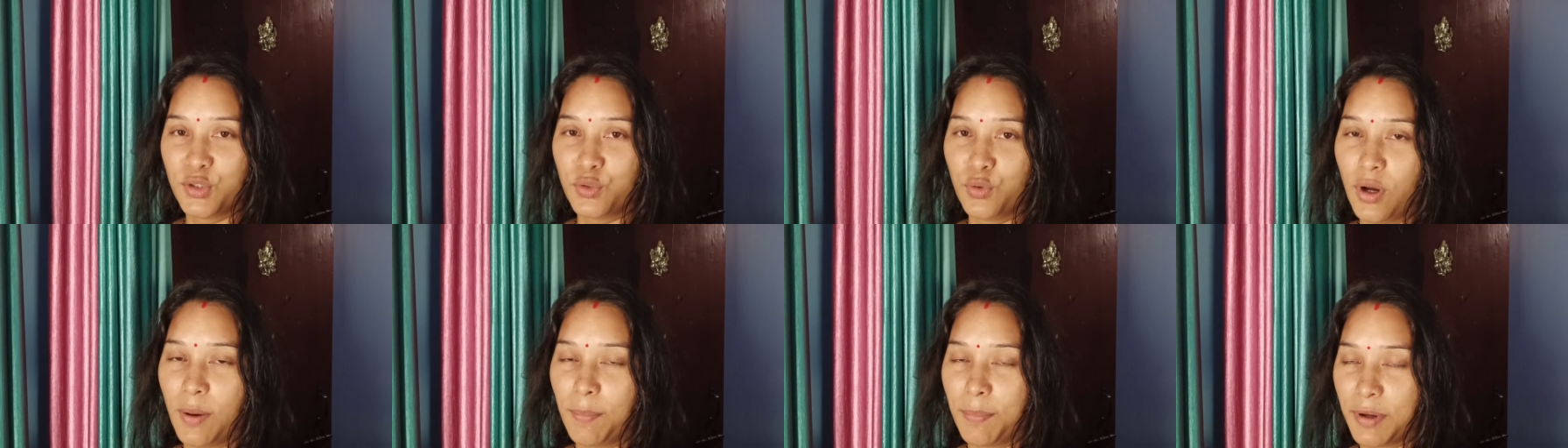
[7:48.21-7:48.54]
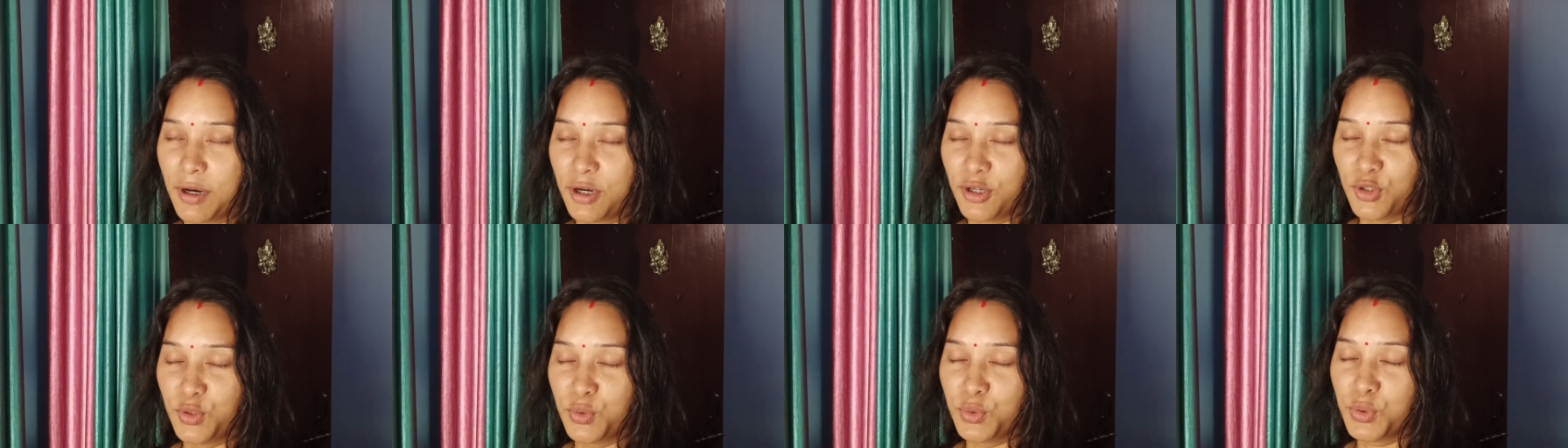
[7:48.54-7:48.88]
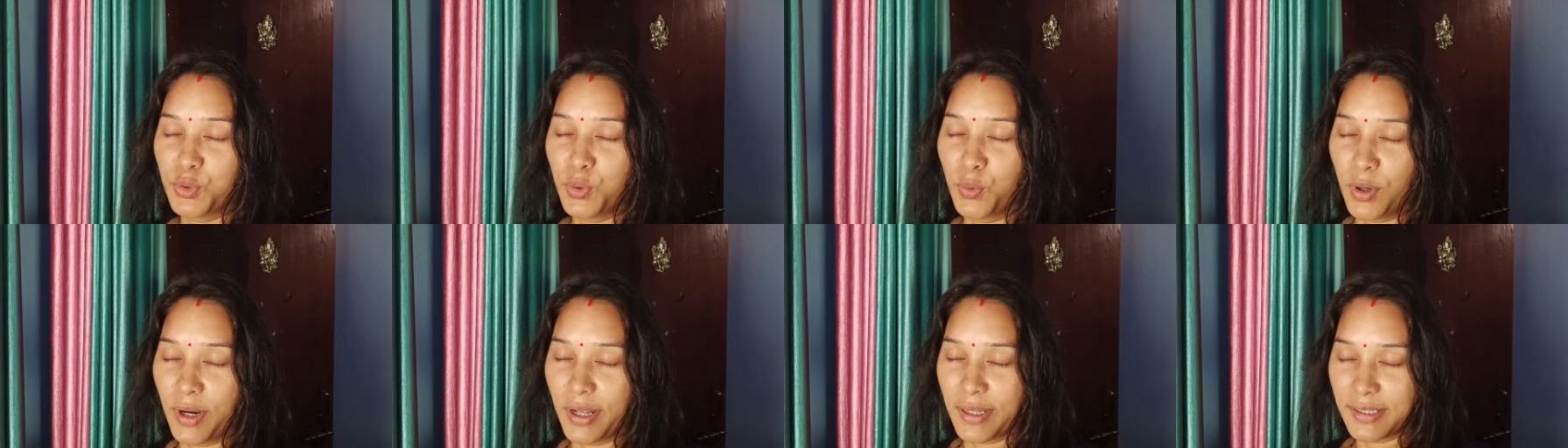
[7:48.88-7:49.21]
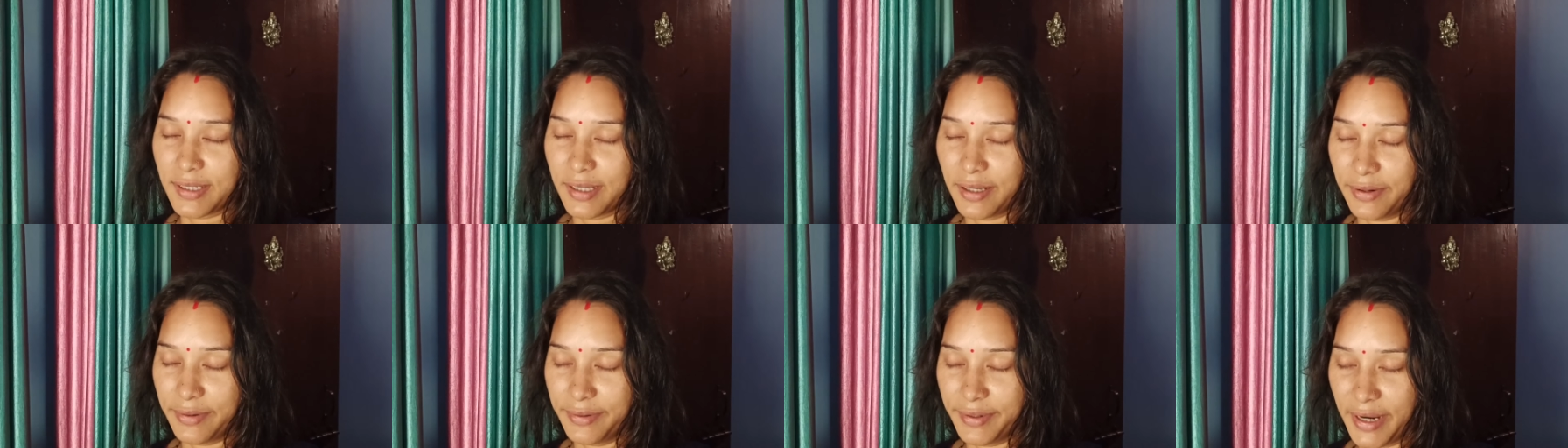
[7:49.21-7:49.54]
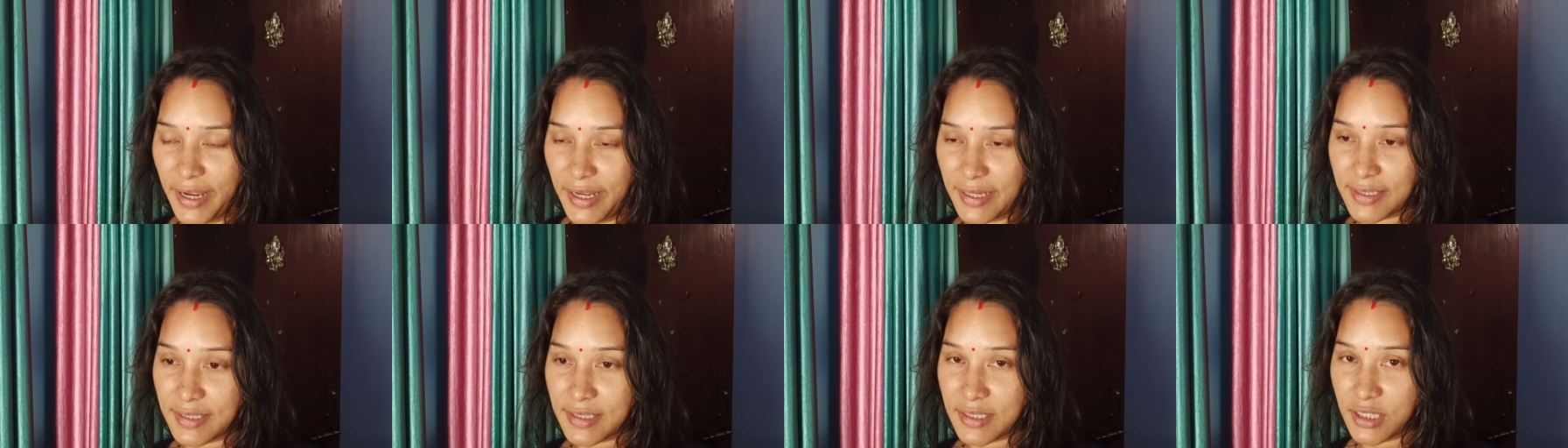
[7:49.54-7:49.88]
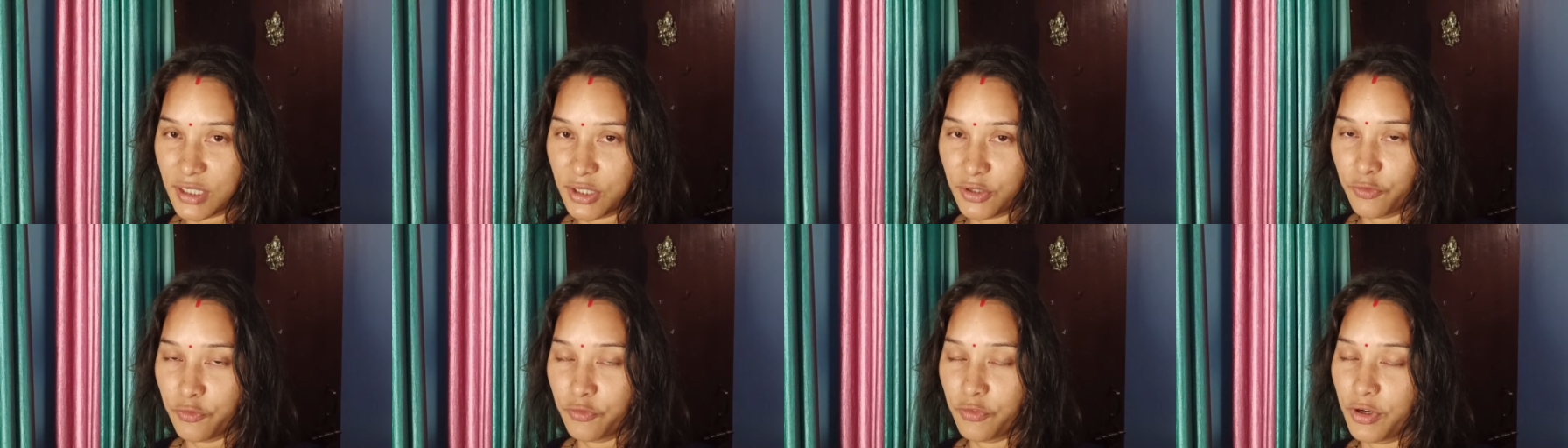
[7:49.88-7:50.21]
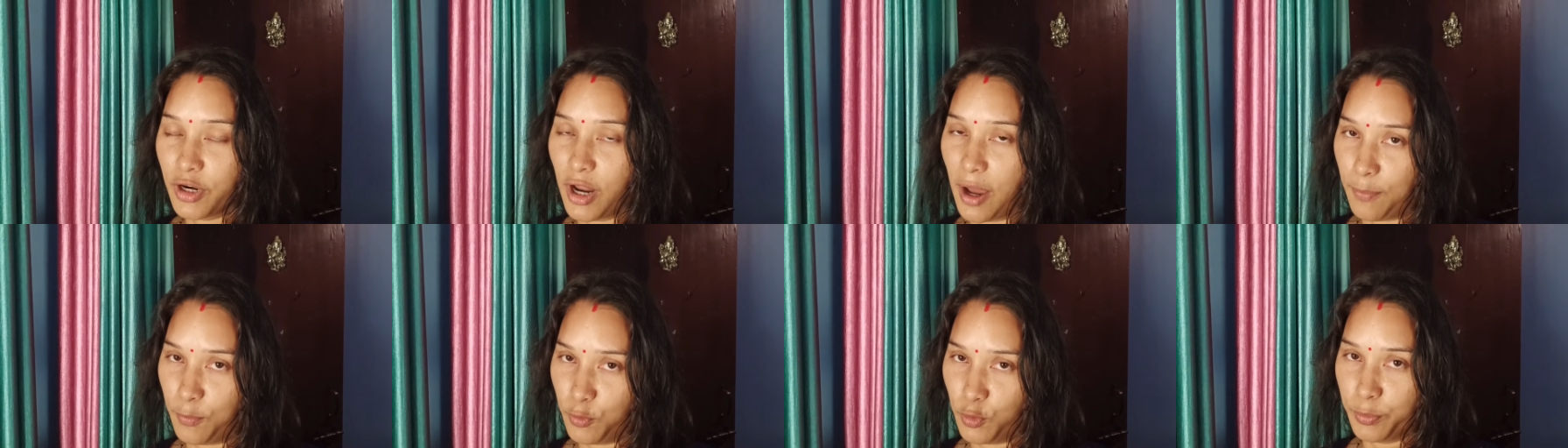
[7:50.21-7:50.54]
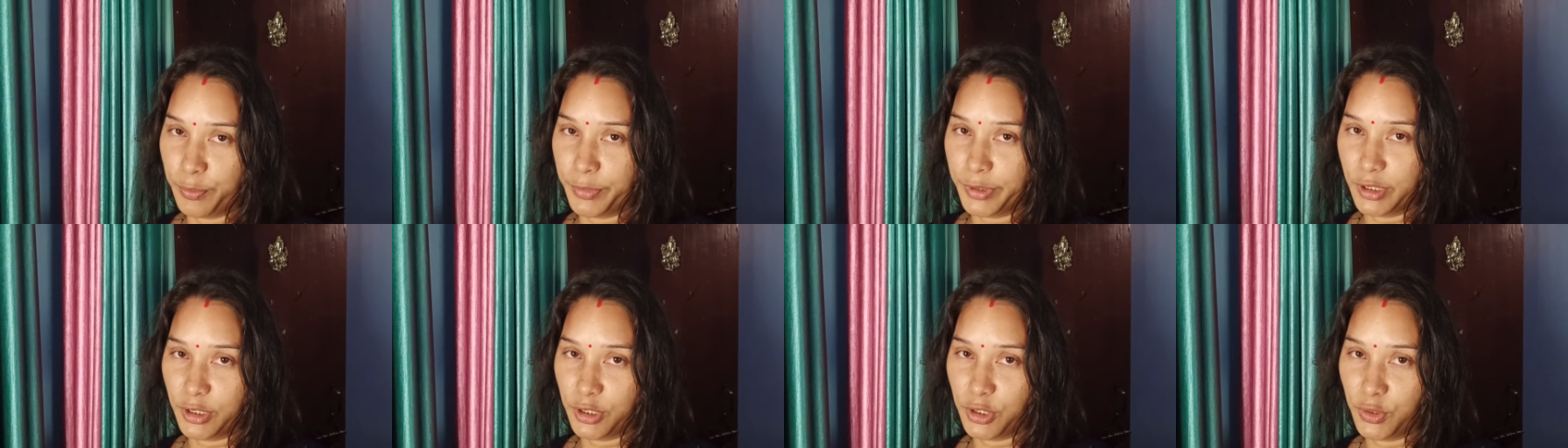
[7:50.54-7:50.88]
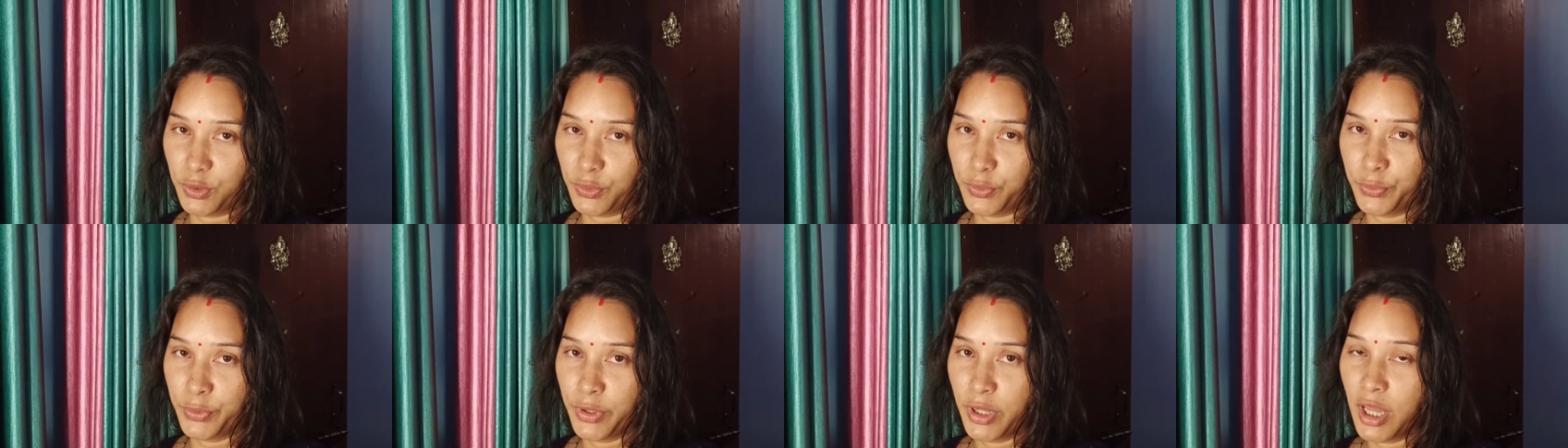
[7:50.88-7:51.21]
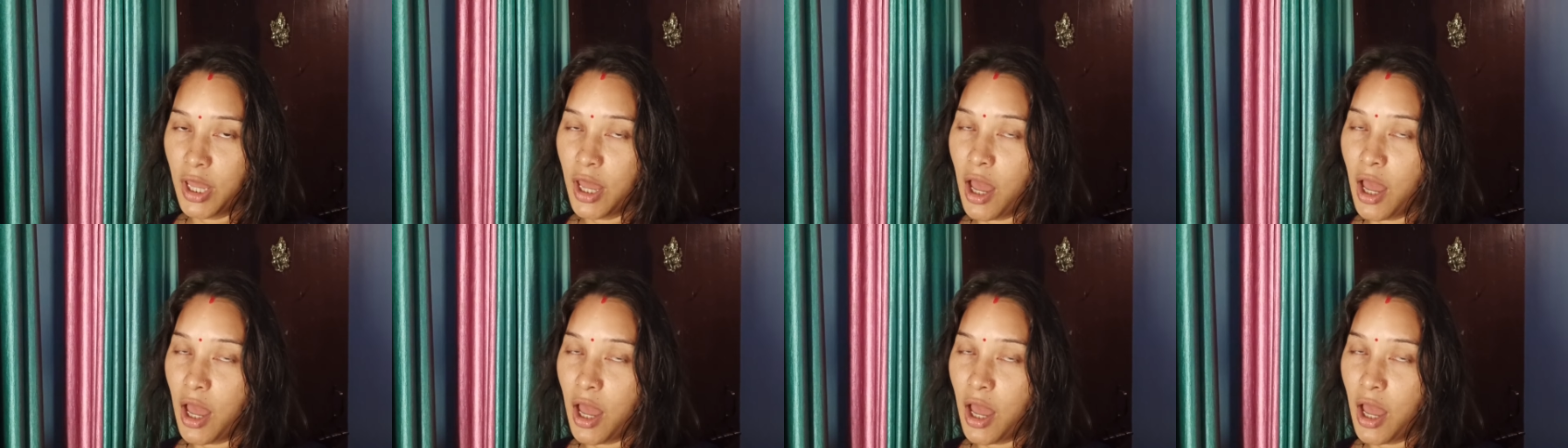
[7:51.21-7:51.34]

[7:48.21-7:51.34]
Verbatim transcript: तो आप करती हूँ थोड़ा सा रेस्ट फिर आपको मिलती हूँ